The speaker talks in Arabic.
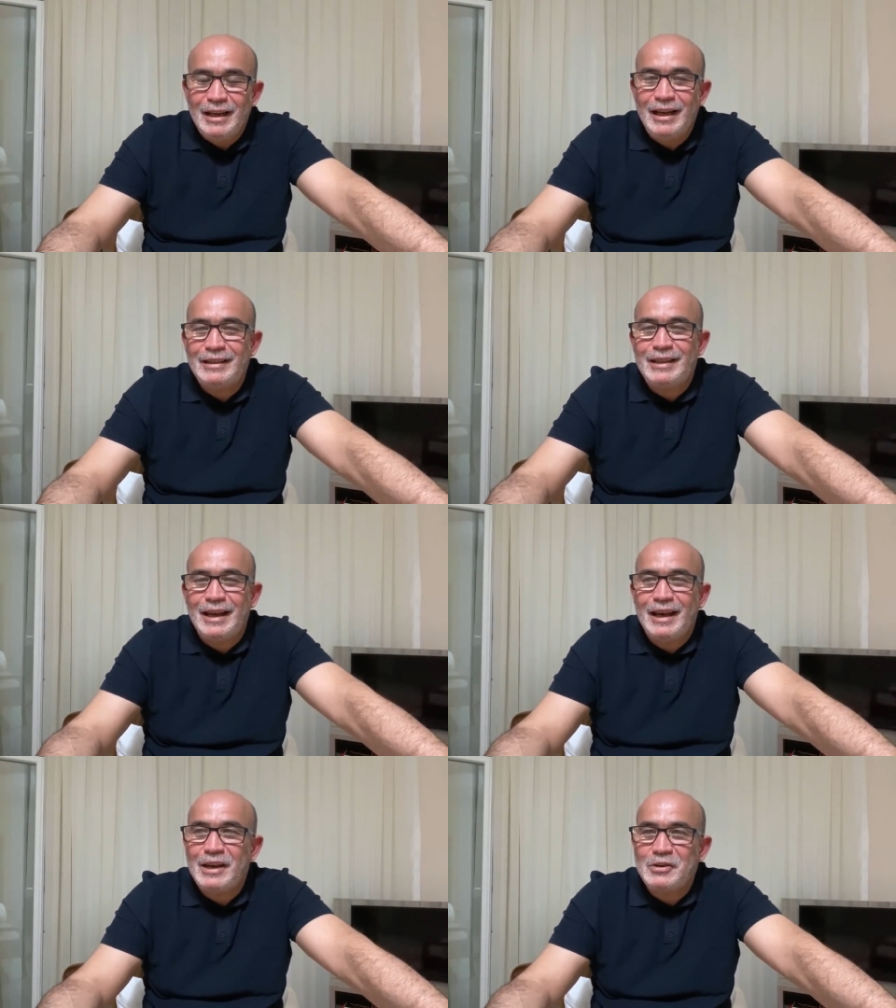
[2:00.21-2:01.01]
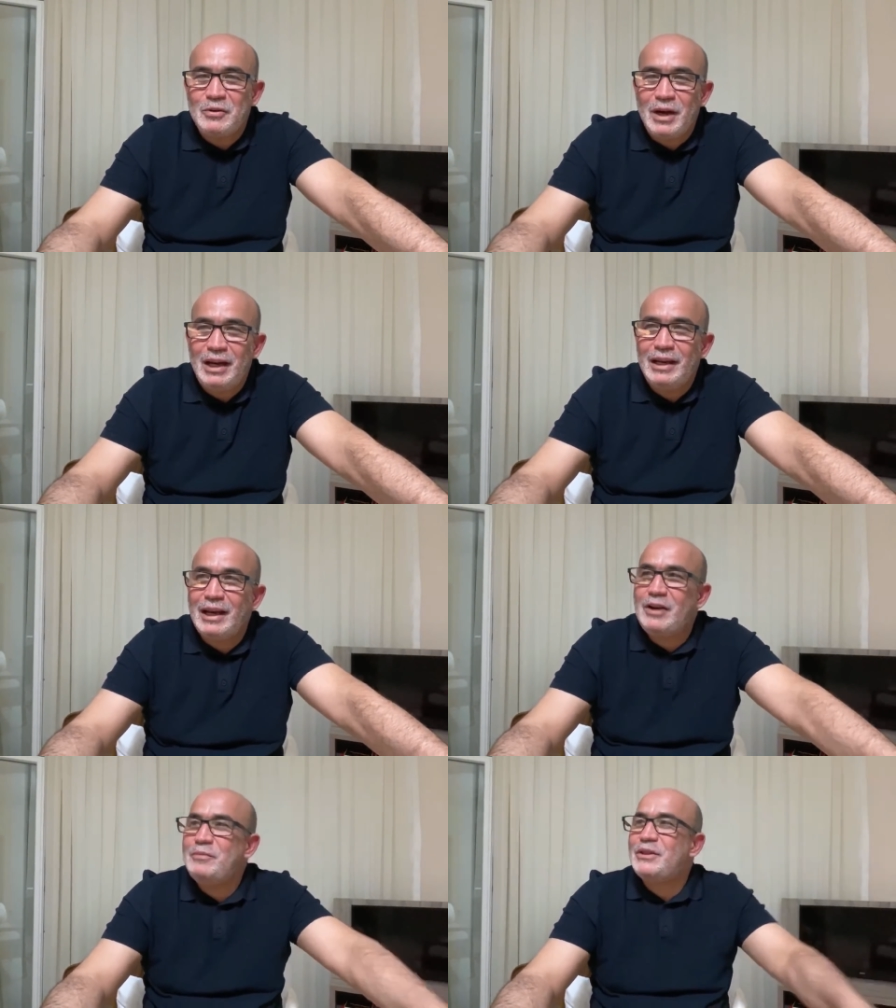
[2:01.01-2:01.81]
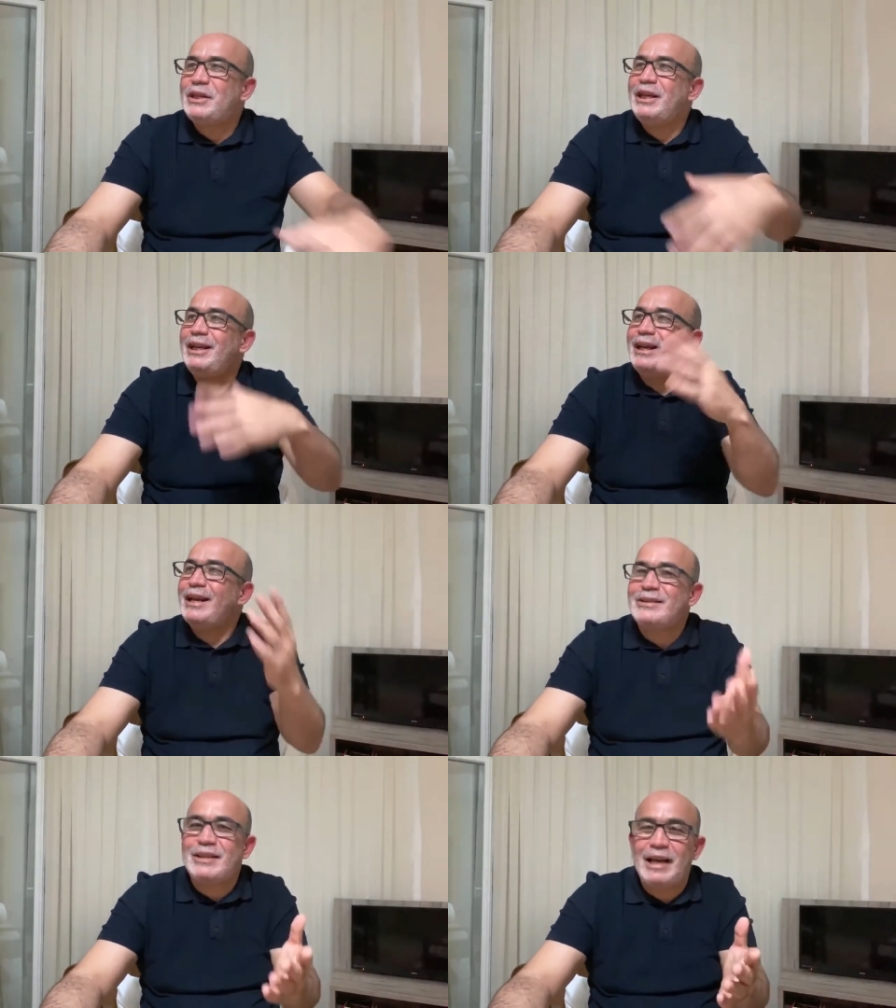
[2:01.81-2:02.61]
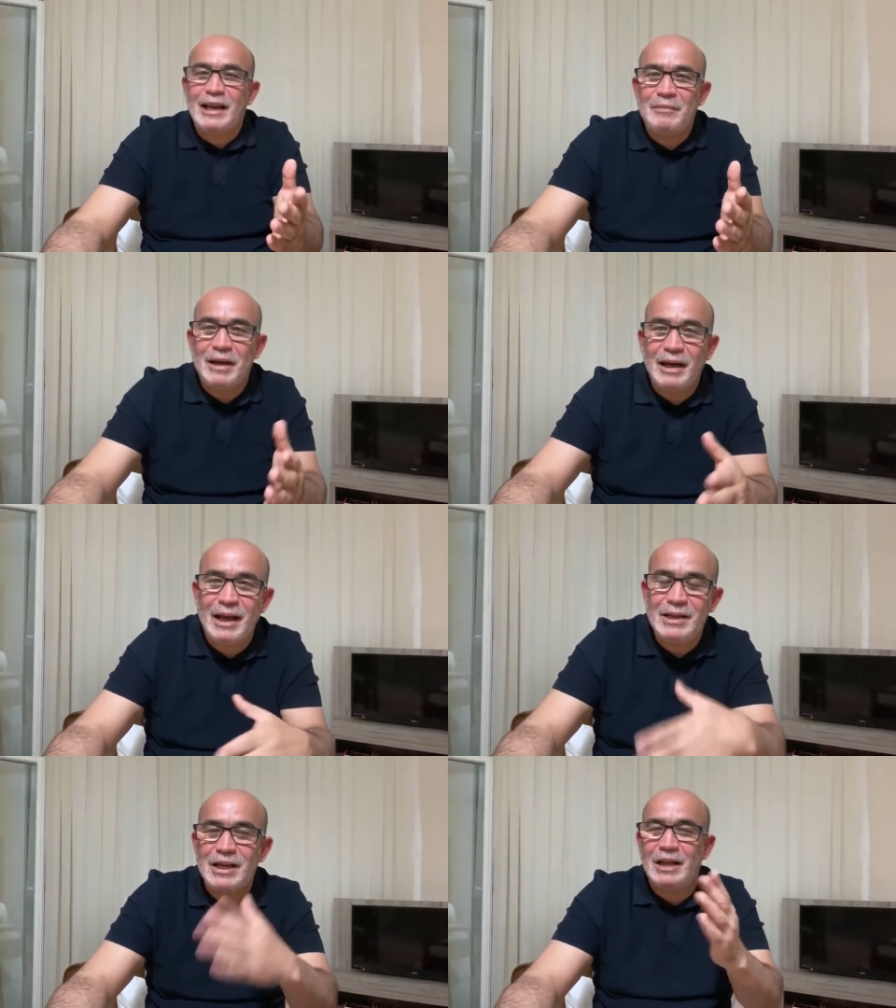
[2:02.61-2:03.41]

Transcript: حتى خرجوا قال لك راهو مسكين القايد صالح ما كانش